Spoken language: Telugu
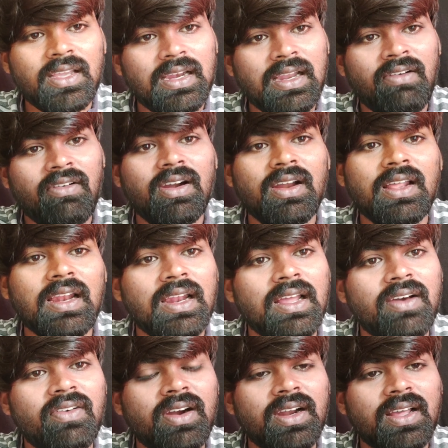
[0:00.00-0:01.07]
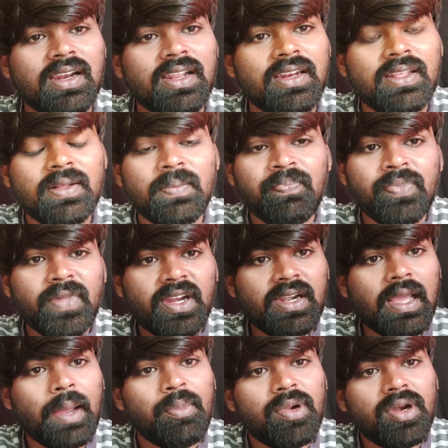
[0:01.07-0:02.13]
ఇలా వాడాలి అలా వాడాలని
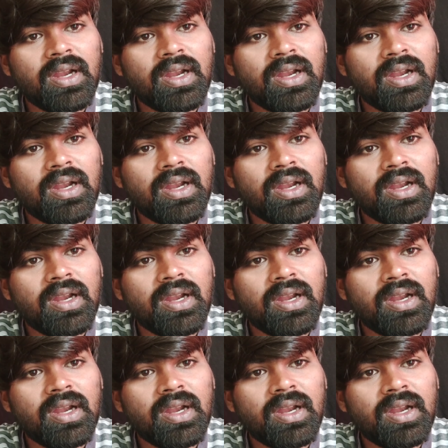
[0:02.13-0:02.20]
టైం